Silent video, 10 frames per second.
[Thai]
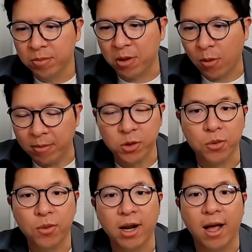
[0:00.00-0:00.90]
มีความสุข
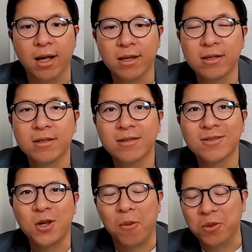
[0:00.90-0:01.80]
ด้วยนะฮะ
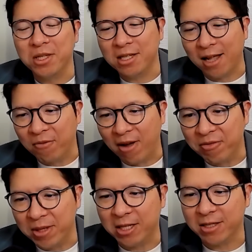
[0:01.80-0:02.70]
ขอบคุณที่ติดตาม
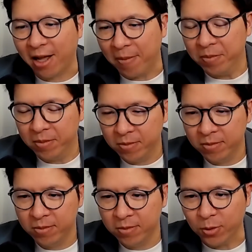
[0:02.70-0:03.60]
5 Minutes นะครับ
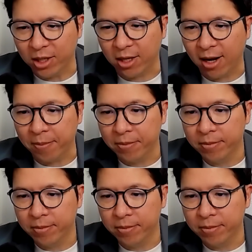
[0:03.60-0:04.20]
สวัสดีครับ